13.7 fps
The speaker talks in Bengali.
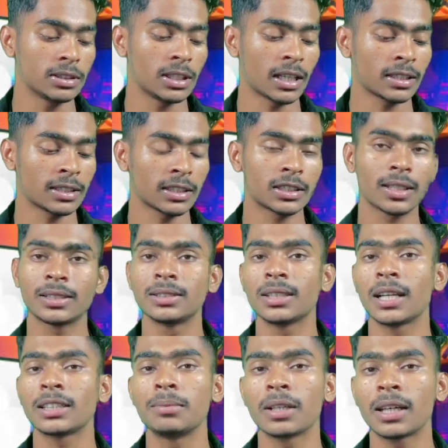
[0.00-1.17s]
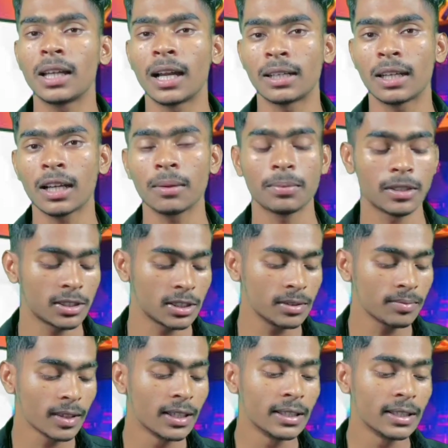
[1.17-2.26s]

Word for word: যেটাতে দেখতে পাচ্ছেন আমি এখানে আট টাকা পেয়েছি